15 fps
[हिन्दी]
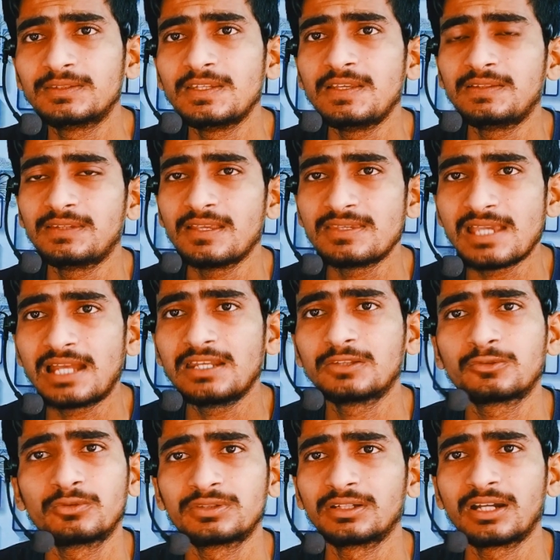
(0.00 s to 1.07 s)
तीस से
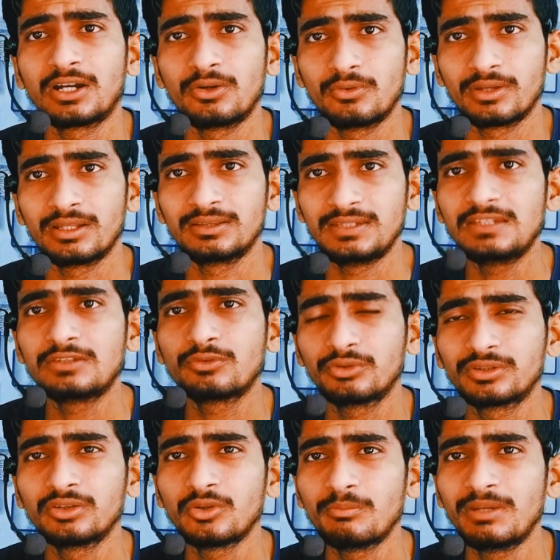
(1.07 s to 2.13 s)
चालीस क्वेश्चन कर लोगे तीस
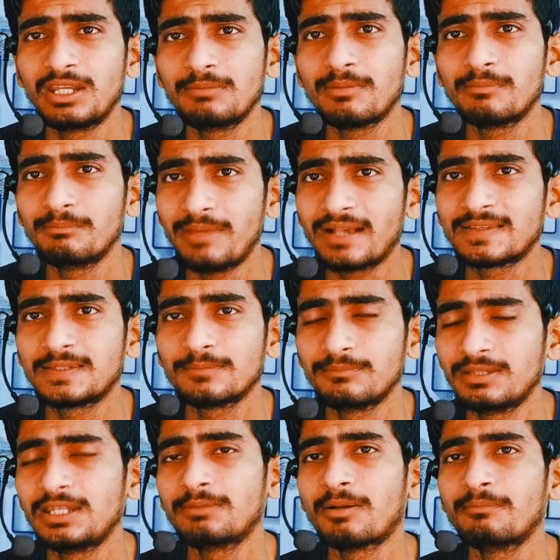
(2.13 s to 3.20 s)
क्वेश्चन तो मिनिमम
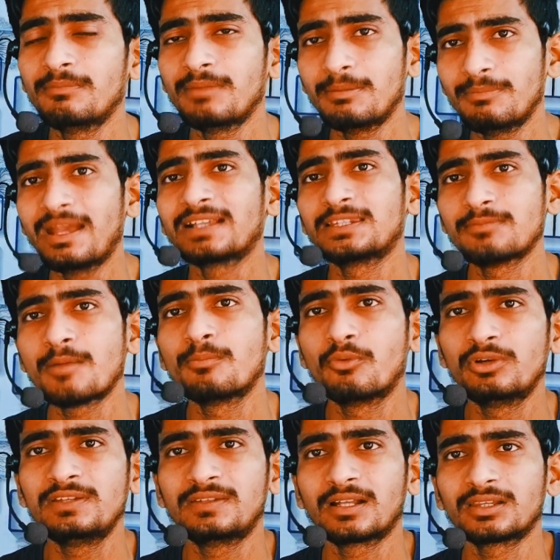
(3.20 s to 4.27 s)
मिनिमम मैक्सिमम
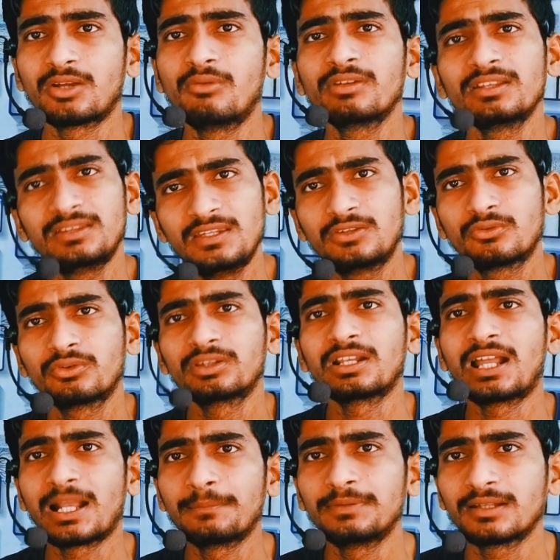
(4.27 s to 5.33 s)
बोल ही सकता हूं कि तीस
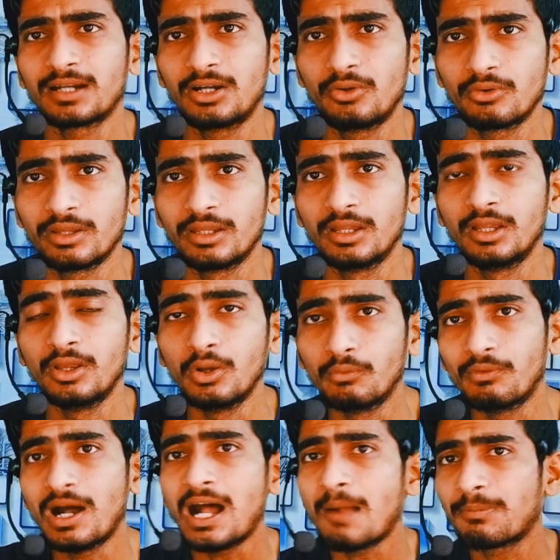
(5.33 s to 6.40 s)
क्वेश्चन आराम से कर लोगे
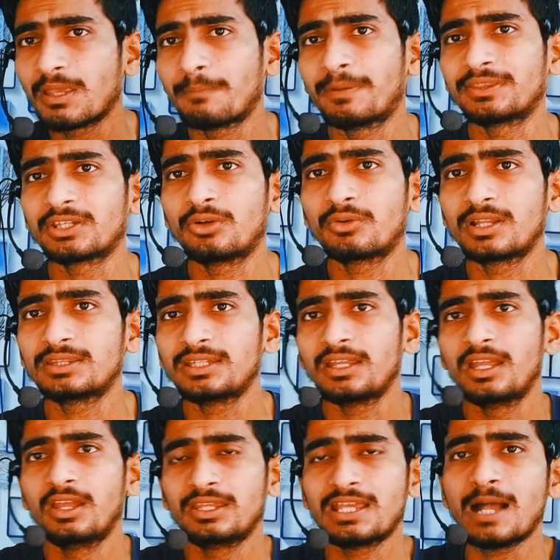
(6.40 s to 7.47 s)
वहां आपके पंद्रह हो रहे
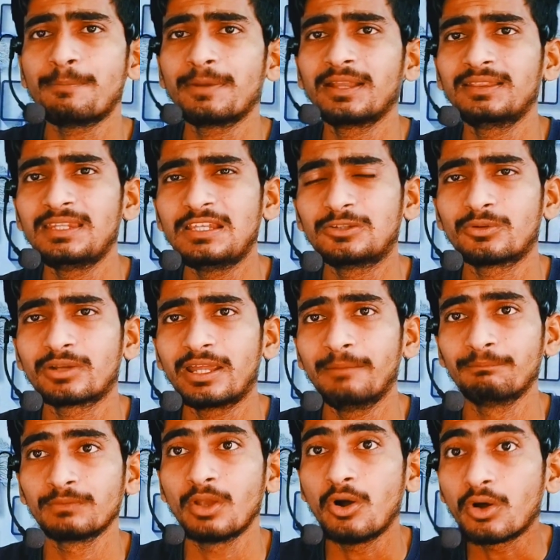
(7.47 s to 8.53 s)
थे यहां पर तीस हो रहे
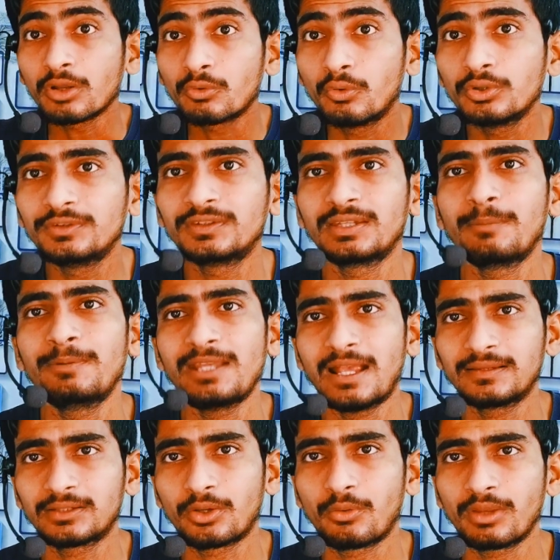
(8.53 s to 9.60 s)
हैं और खुद से
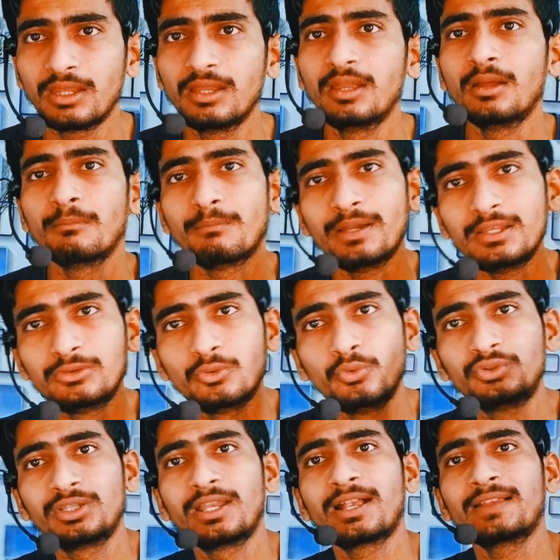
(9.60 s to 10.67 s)
प्रयास करोगे भाई
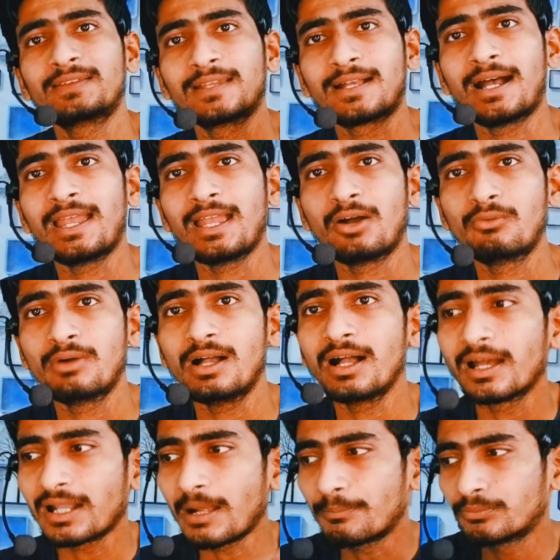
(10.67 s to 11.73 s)
दूसरे का सिखाया हुआ
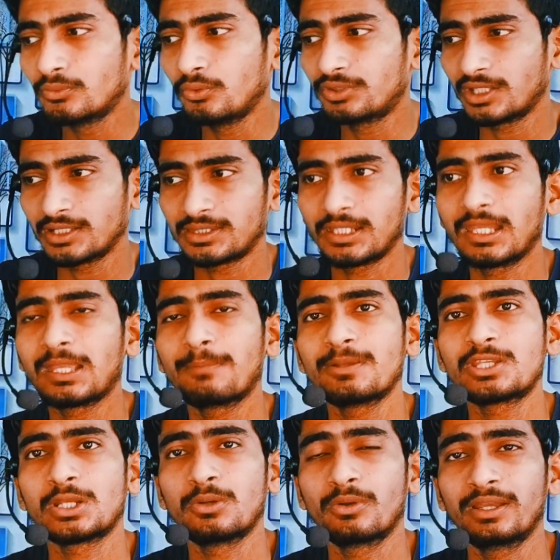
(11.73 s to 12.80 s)
अगर आप दूसरे के तरीके
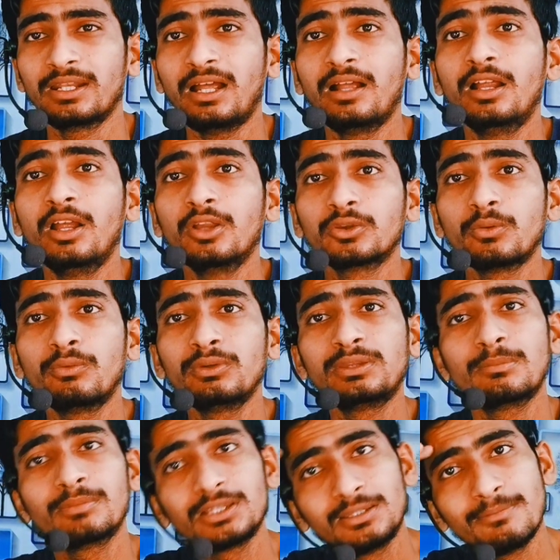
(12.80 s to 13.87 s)
पर चलोगे ना तो वो
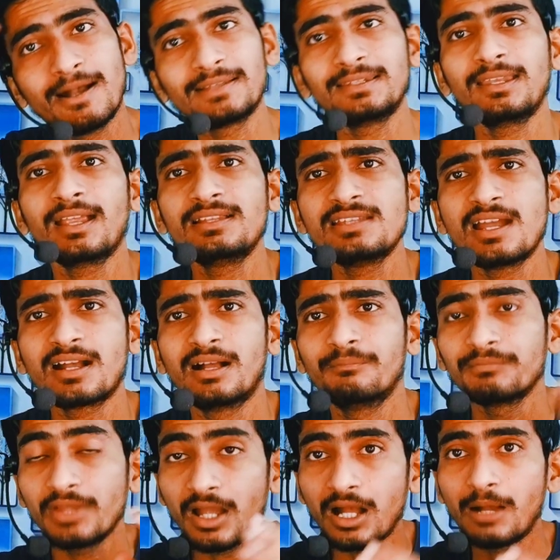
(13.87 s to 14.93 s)
दिमाग से निकल जाएगा